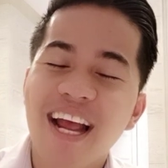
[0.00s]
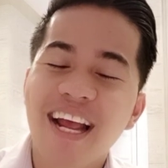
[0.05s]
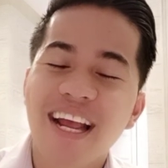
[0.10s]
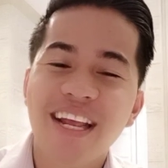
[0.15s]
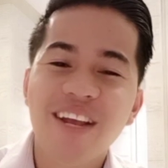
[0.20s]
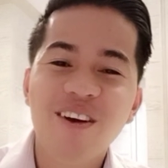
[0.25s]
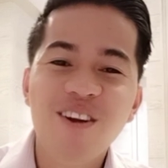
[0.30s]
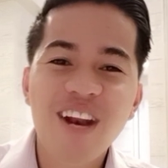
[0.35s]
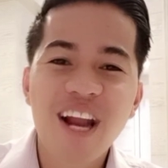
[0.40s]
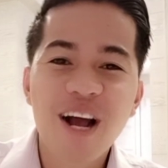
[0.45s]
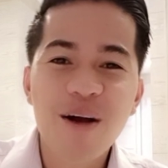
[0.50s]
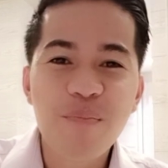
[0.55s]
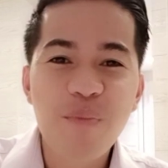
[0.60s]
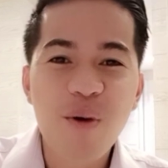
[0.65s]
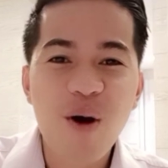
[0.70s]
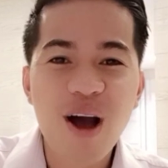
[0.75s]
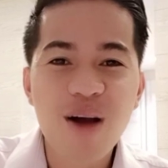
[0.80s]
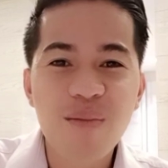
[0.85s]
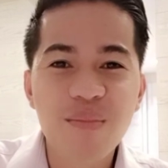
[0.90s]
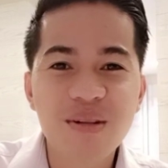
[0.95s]
Yun lang po
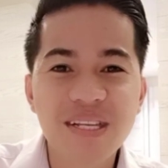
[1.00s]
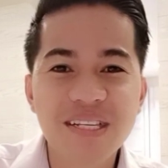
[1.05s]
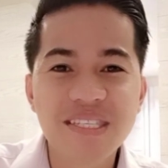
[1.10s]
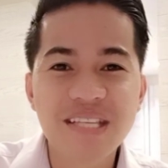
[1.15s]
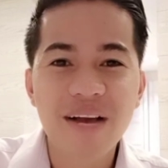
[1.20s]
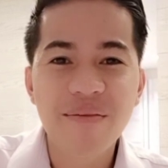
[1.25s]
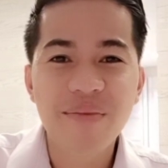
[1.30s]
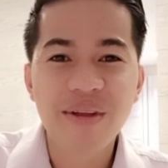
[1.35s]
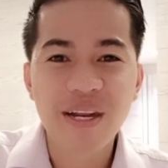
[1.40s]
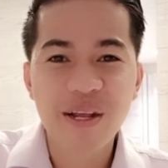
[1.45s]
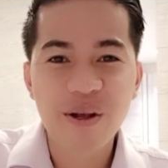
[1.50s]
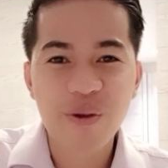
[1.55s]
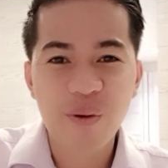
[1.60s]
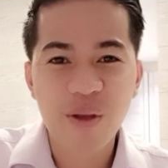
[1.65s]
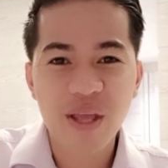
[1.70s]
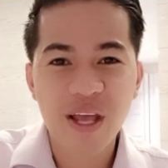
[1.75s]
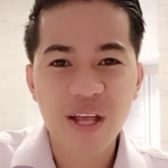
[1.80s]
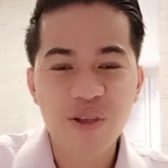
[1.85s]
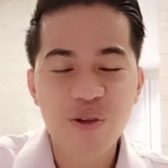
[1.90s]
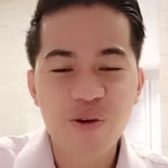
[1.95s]
ang masasabi ni
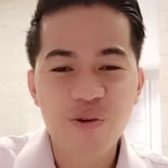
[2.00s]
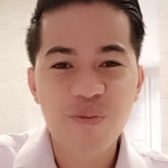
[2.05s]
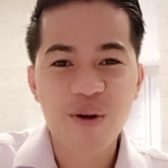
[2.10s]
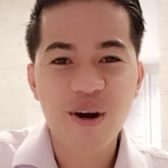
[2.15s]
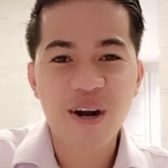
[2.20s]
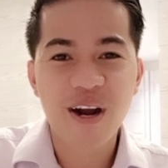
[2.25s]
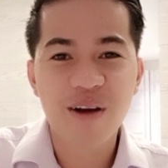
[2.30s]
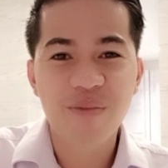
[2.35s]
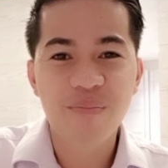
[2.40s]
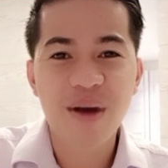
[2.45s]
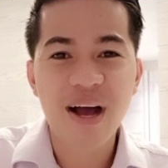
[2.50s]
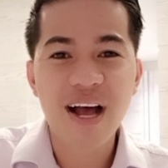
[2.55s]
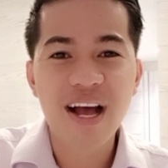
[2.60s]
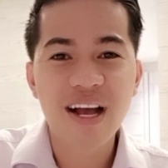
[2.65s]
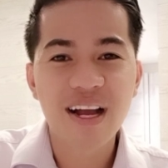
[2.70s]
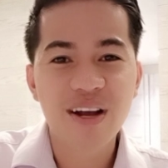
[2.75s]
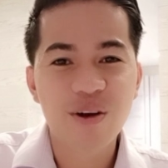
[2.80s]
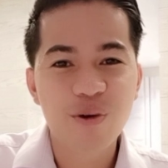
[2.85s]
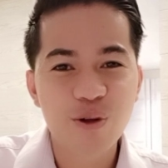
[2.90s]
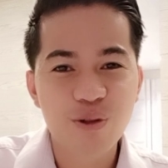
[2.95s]
Kuya New Marhaba.
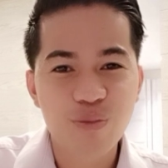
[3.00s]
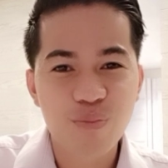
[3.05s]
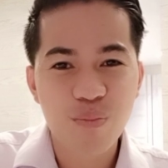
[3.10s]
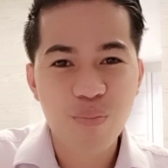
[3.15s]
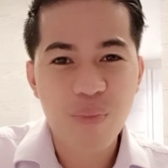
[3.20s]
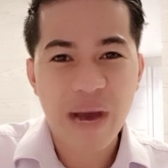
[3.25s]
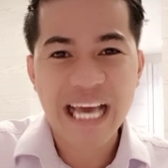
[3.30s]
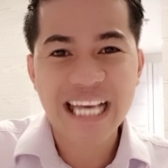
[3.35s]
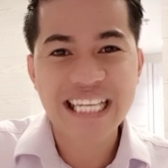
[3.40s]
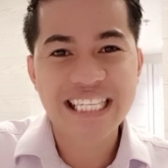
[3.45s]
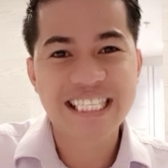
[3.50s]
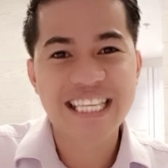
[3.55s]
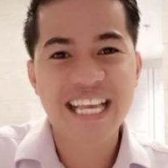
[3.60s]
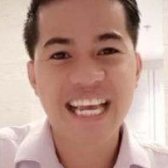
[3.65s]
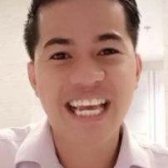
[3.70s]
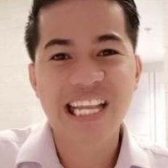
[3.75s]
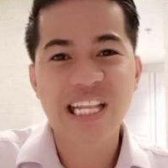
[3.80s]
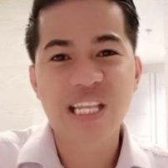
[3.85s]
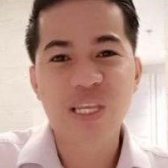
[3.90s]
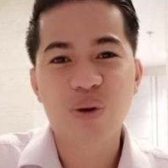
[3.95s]
Goodbye sa
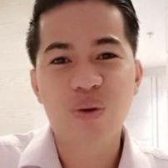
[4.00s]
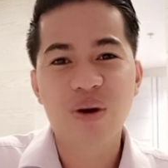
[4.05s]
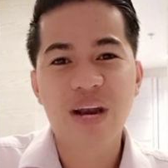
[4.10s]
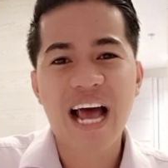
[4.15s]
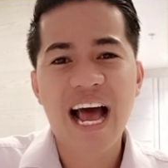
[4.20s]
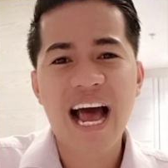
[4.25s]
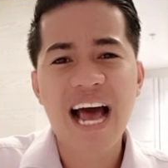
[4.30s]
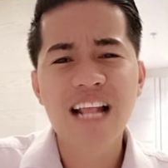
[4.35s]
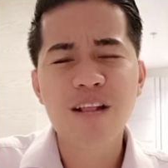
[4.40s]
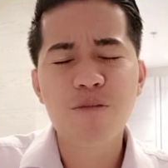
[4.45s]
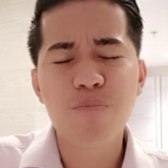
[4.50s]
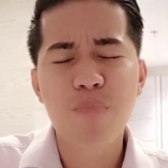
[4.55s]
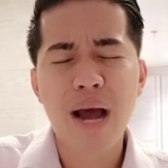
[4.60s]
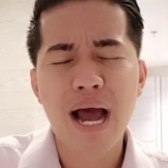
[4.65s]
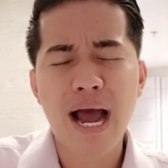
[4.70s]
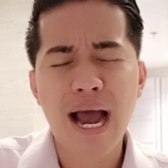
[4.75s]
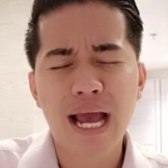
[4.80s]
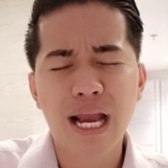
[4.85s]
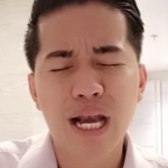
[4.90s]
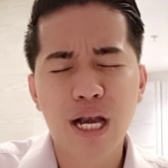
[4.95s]
inyong lahat.
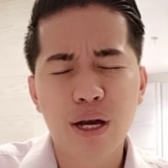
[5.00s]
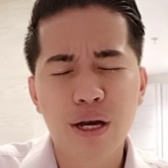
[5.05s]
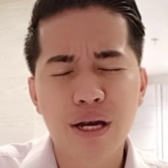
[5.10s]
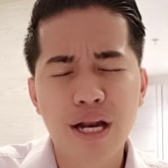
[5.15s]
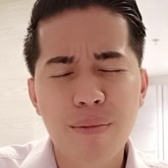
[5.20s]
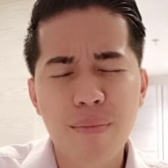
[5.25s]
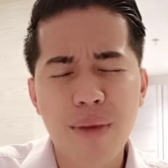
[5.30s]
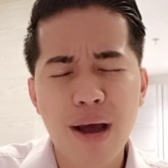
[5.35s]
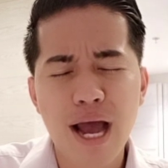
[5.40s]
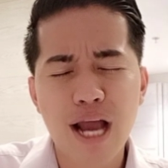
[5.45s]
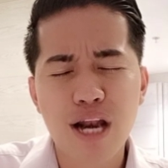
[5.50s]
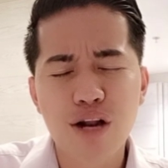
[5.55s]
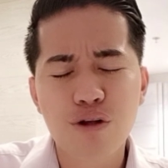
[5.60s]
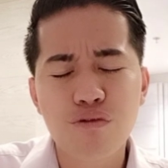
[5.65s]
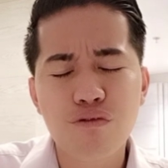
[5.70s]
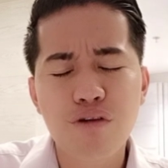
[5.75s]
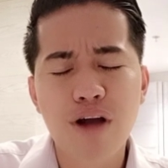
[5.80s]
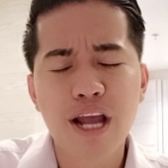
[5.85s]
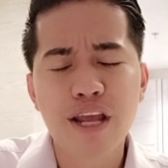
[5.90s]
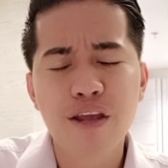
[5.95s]
Mahal na mahal
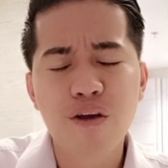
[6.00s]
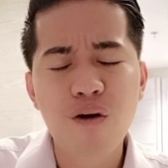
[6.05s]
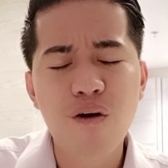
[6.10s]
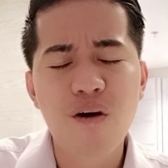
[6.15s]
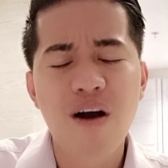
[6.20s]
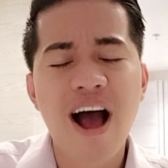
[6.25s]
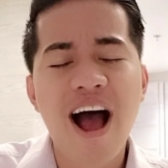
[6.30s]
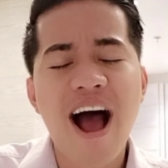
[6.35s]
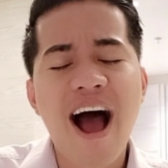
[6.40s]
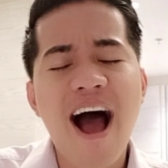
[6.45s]
ko kayo.